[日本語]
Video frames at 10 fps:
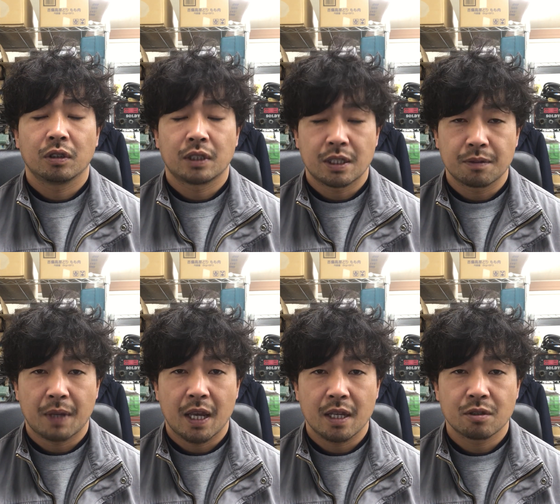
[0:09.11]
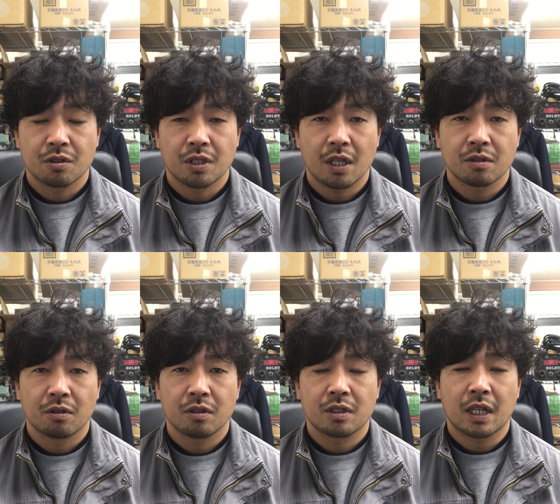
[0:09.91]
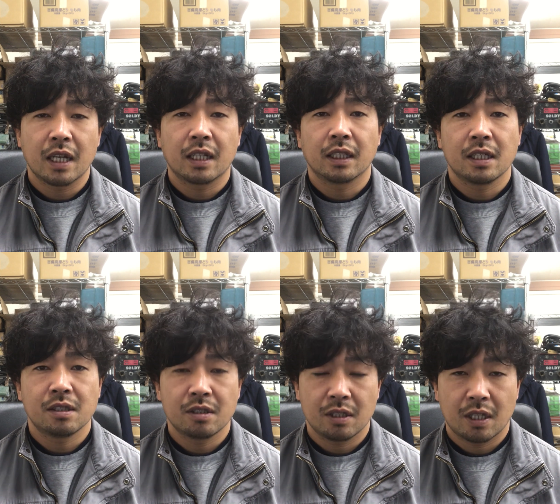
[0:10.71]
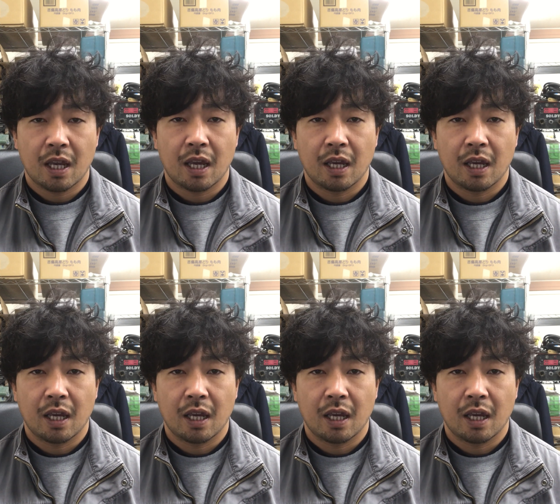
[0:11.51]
説明そしてその使い方について、